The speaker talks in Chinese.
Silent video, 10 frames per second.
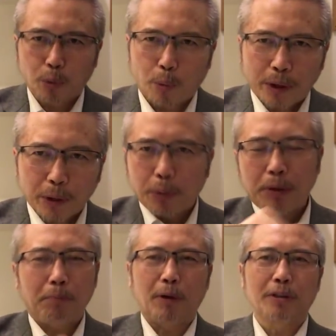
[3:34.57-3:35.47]
回
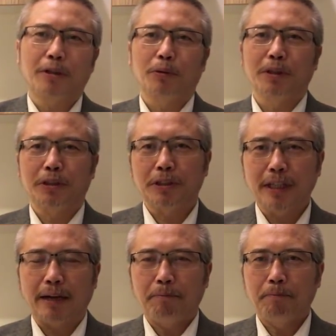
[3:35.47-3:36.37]
归毛泽东的时
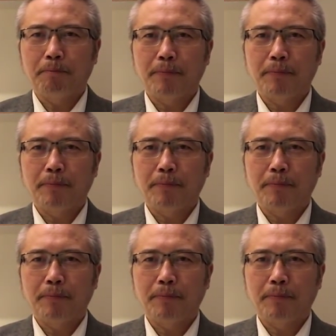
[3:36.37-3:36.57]
代。